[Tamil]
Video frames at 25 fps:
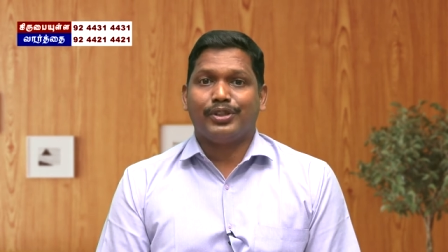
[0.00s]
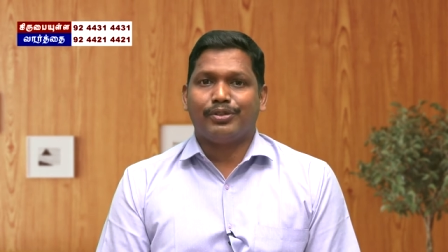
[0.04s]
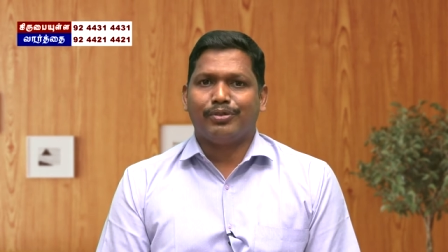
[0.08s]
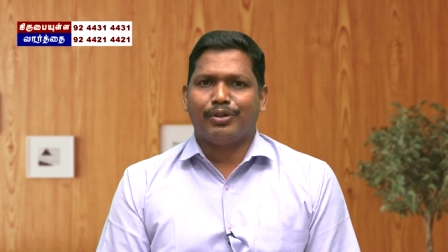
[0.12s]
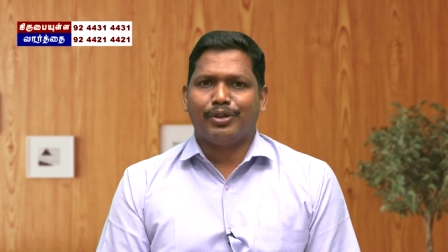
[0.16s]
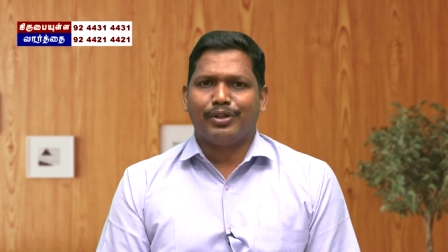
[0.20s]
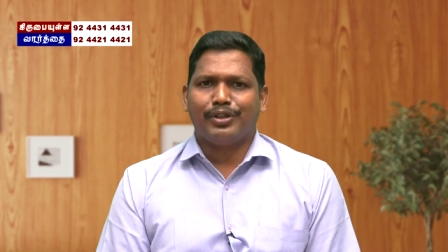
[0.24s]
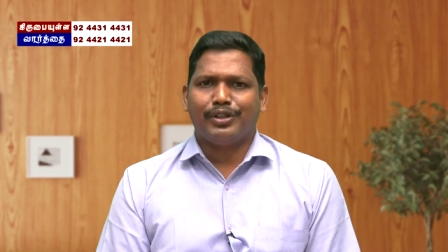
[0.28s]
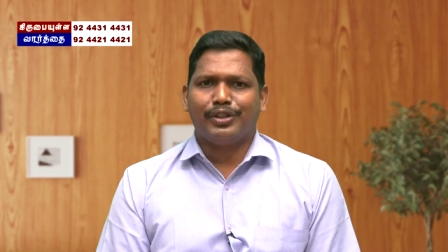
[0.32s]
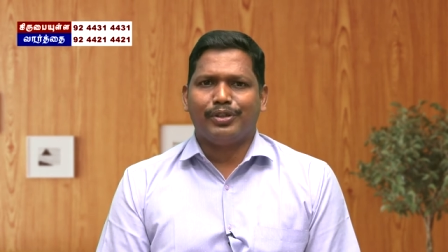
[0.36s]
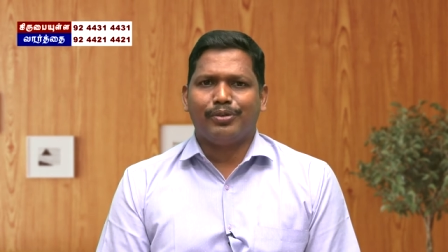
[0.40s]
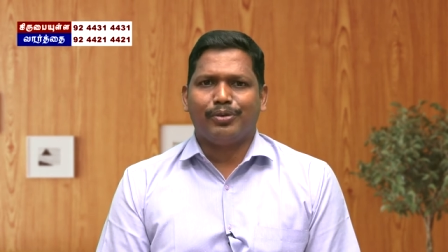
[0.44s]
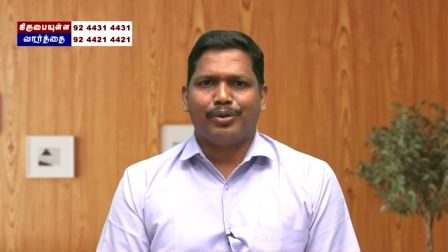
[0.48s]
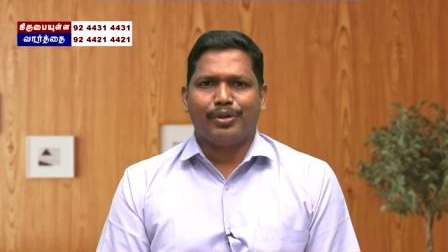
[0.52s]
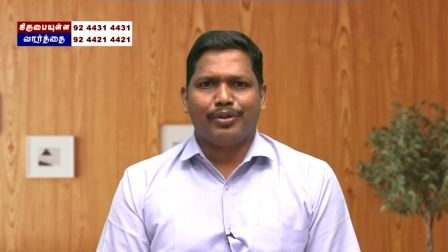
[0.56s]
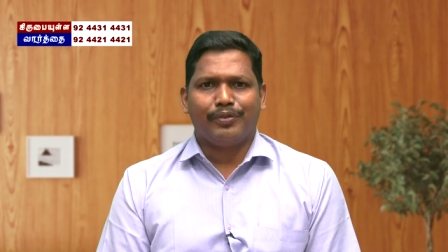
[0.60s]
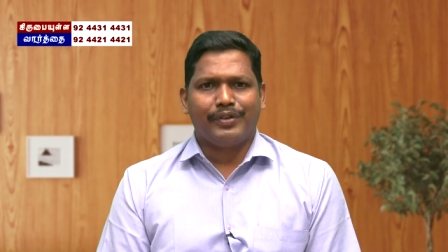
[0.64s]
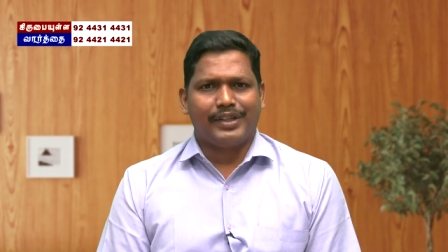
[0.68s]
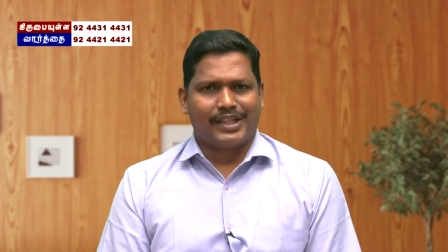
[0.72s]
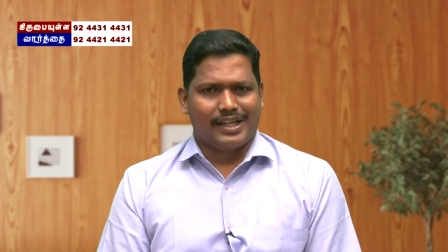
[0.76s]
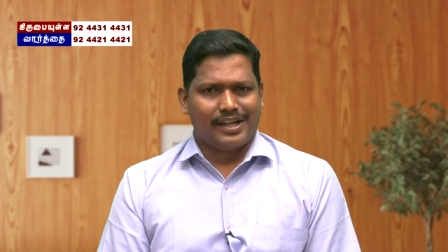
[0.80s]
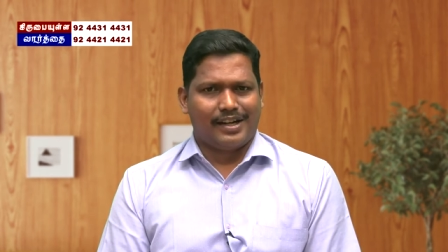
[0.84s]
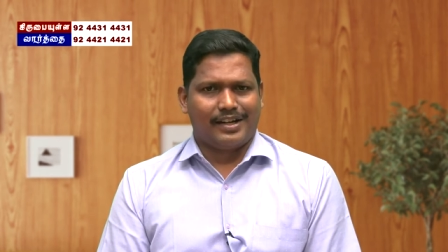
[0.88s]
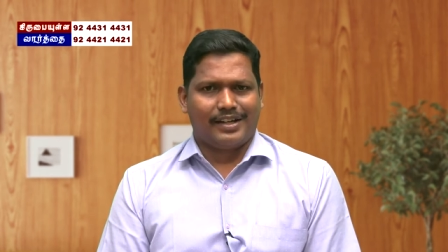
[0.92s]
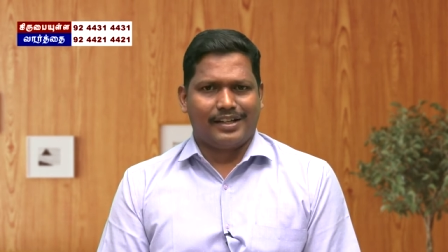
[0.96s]
இது வந்து ஒரு
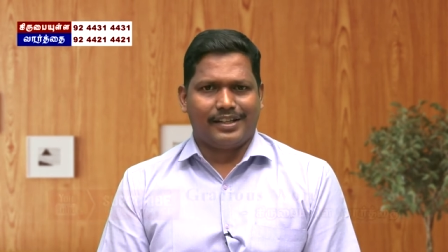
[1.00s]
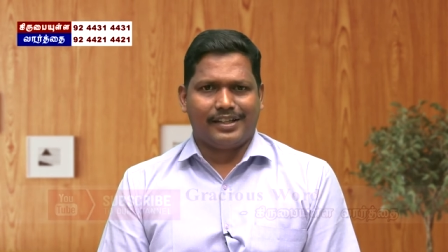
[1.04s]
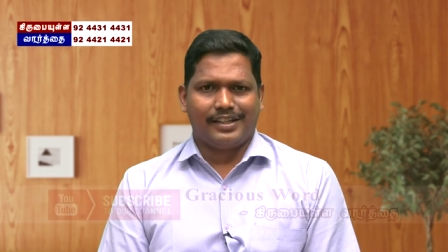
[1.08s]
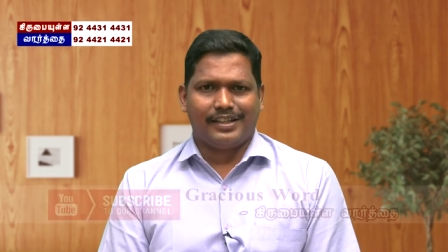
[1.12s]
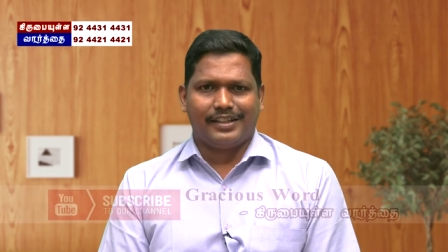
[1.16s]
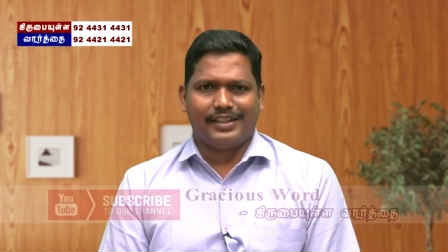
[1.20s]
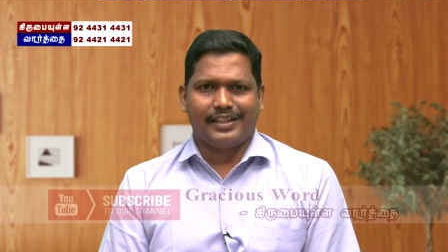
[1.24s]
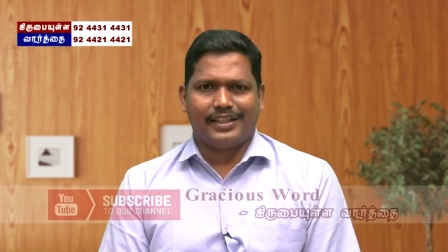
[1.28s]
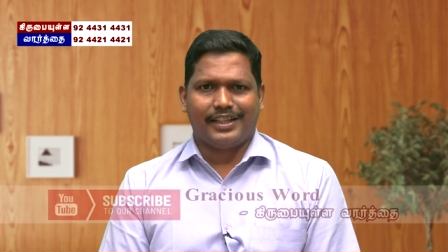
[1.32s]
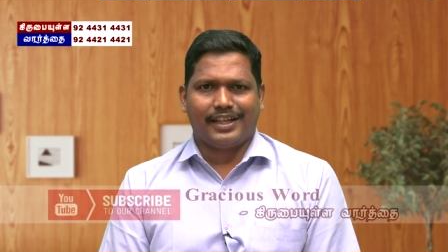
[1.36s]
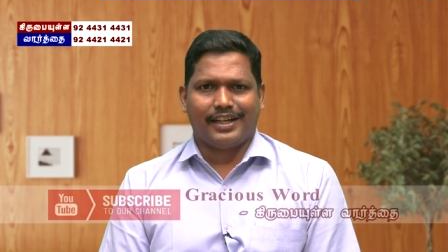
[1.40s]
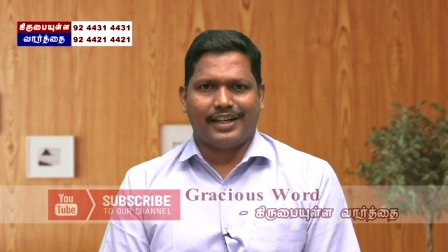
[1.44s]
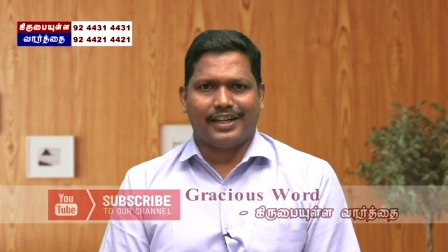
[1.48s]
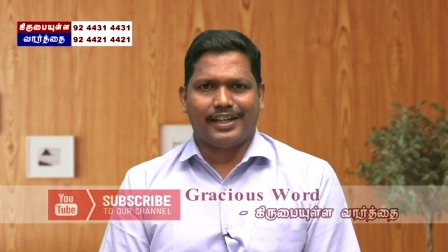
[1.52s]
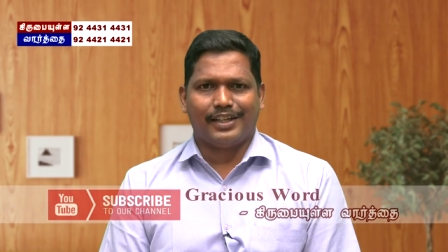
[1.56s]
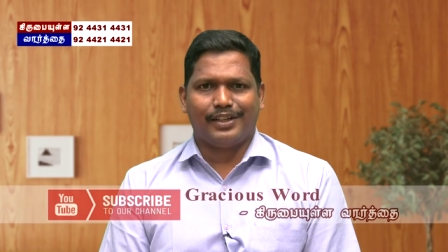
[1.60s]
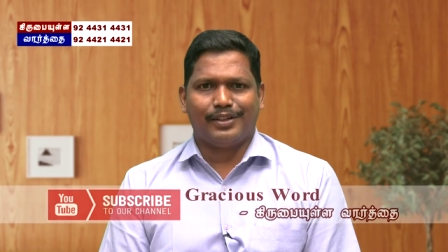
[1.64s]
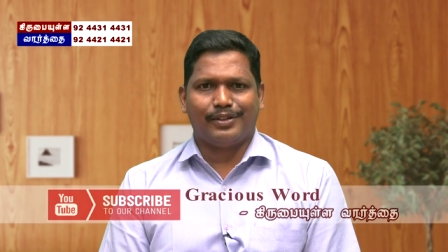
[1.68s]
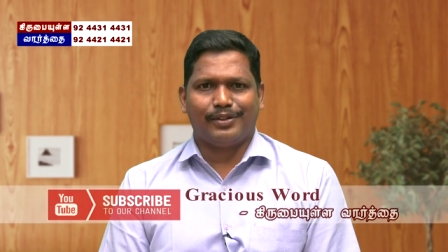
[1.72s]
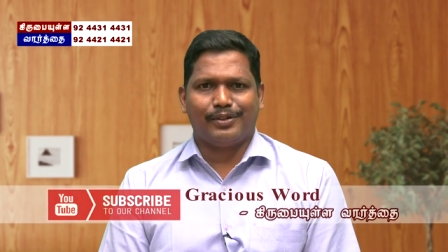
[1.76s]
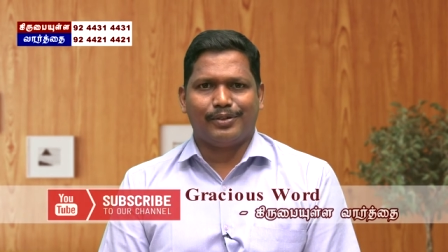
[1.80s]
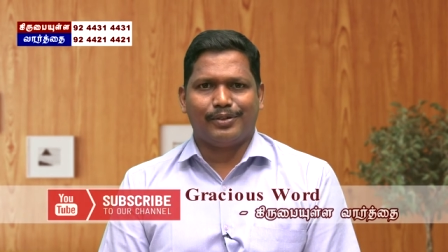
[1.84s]
விஞ்ஞான ரீதியான